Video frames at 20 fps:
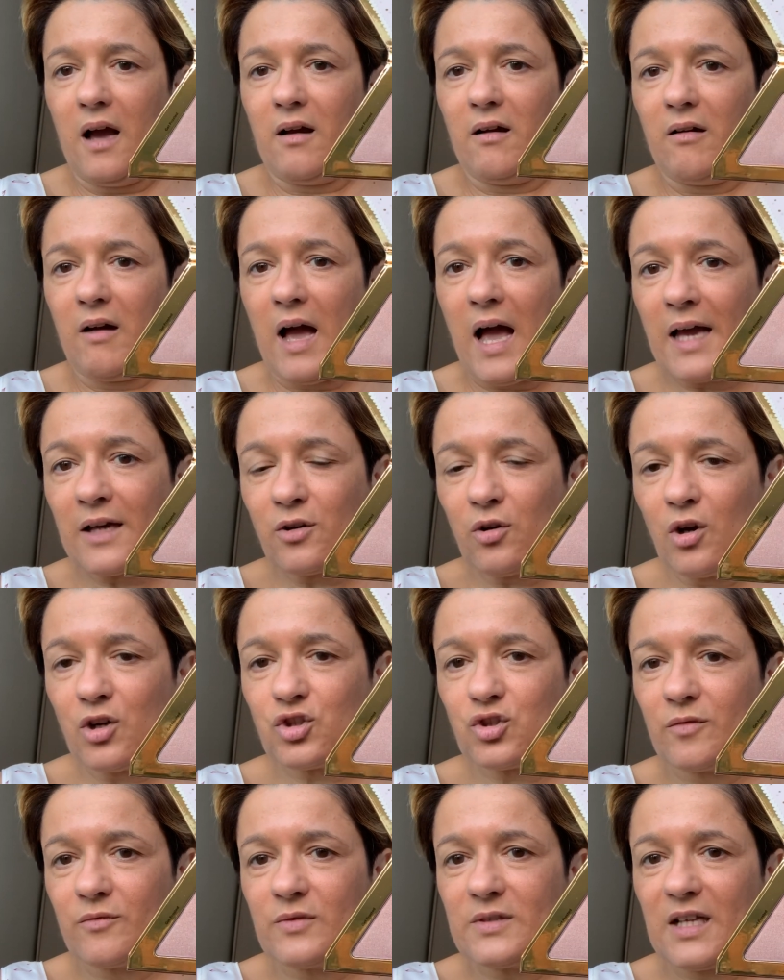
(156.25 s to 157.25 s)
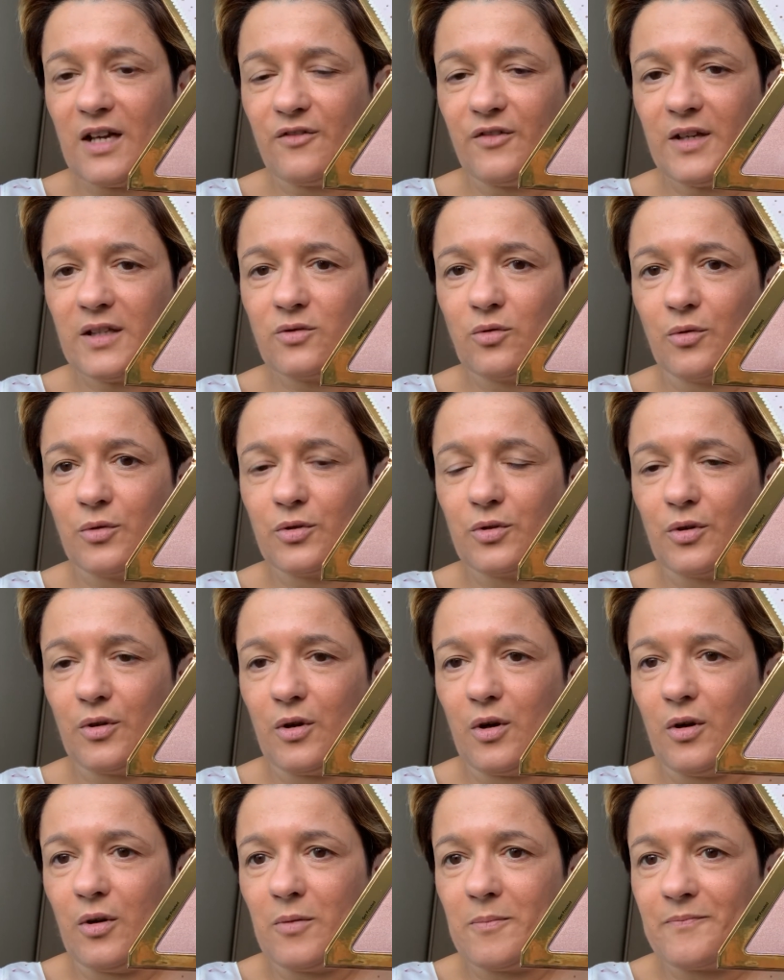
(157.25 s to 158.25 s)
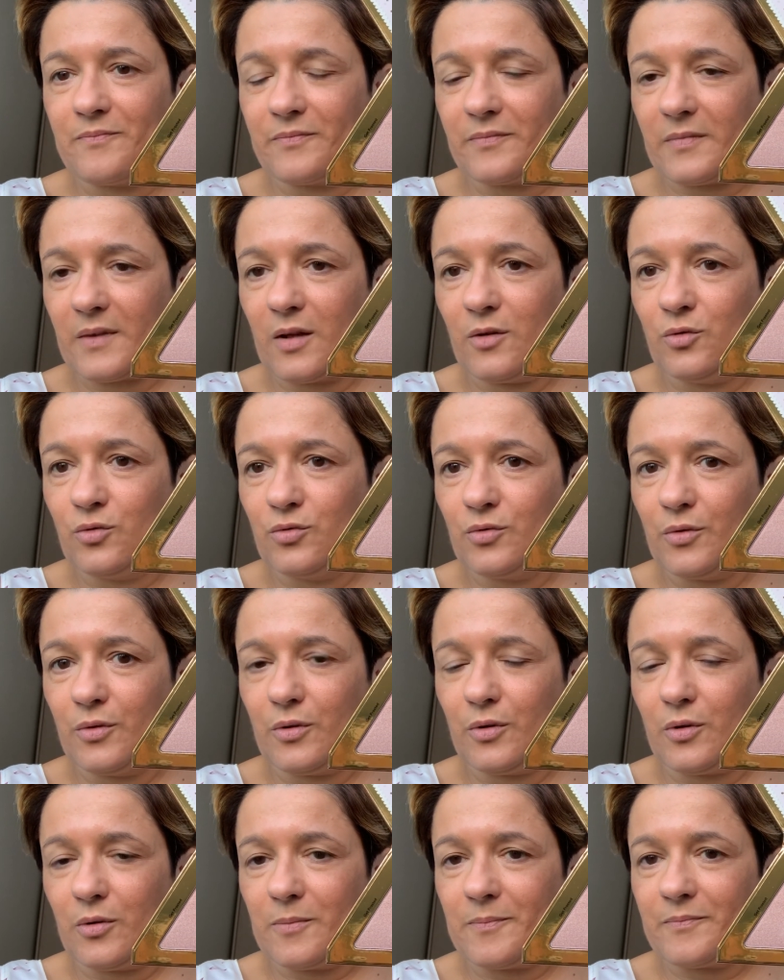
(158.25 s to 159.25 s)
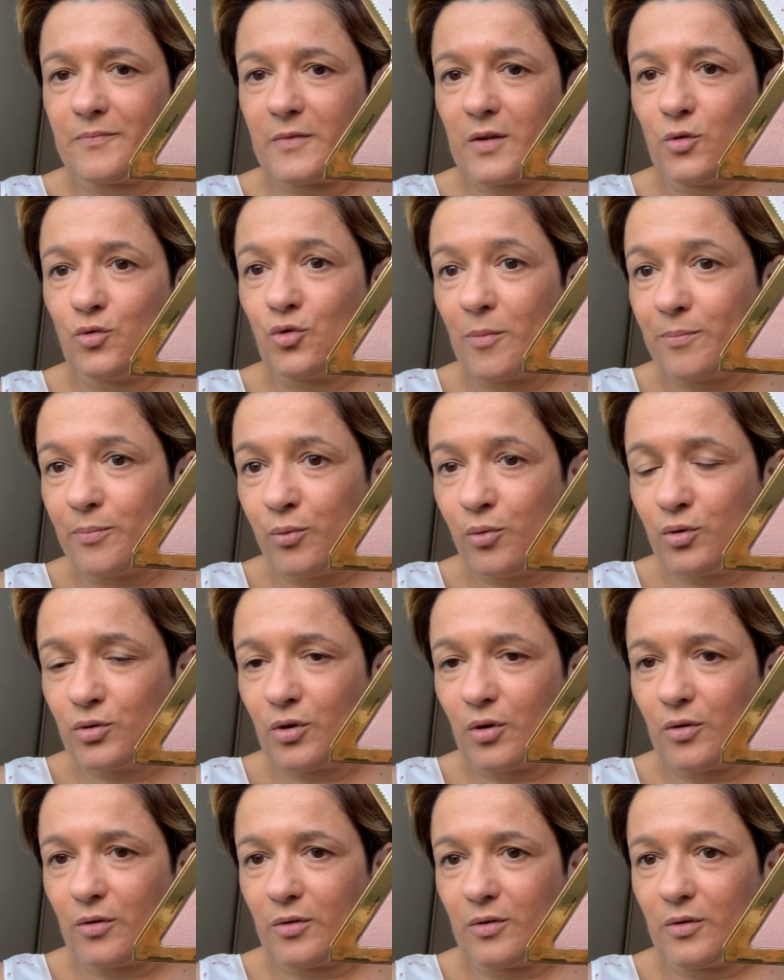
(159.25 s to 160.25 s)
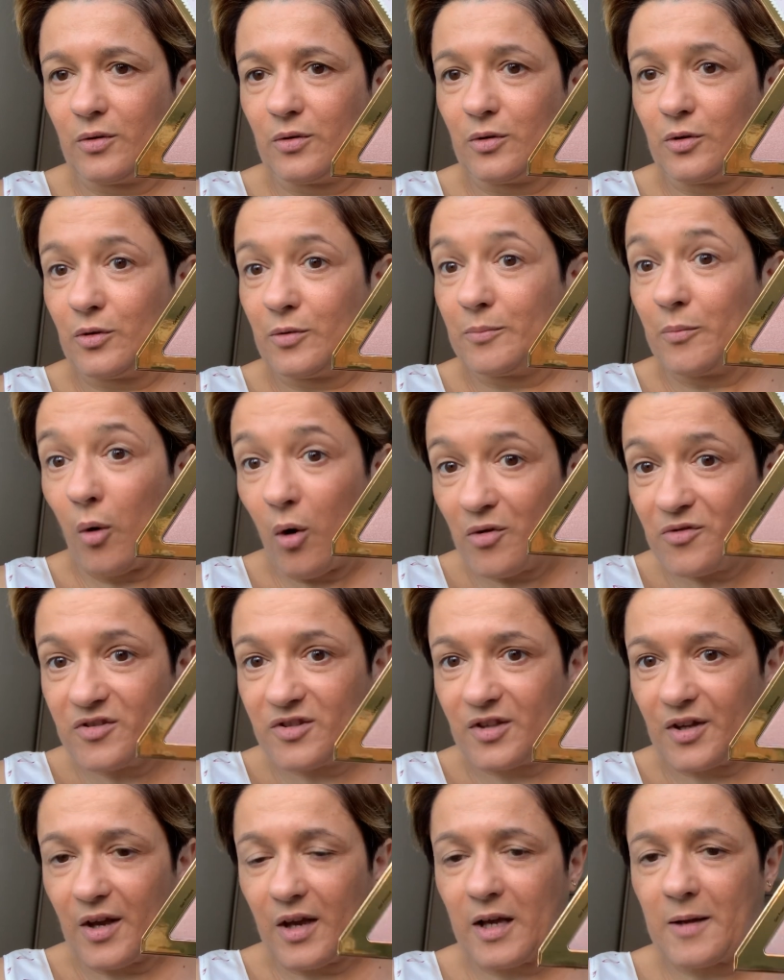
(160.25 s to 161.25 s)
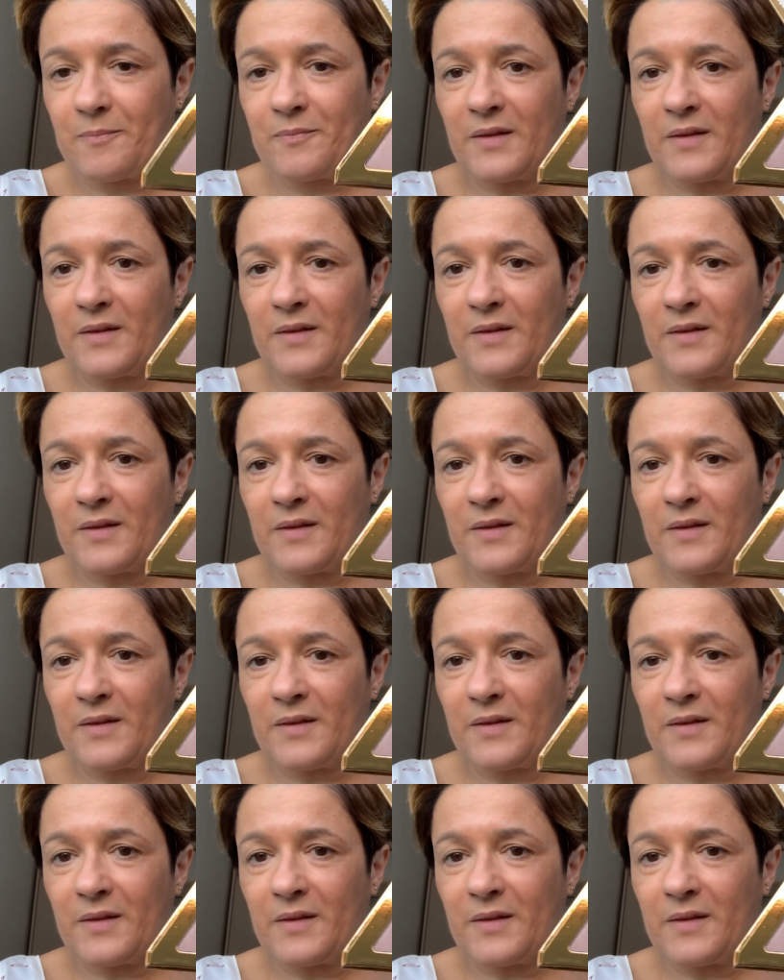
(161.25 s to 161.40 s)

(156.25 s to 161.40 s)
Euh, à gauche, vous avez donc euh, une, poudre bronzer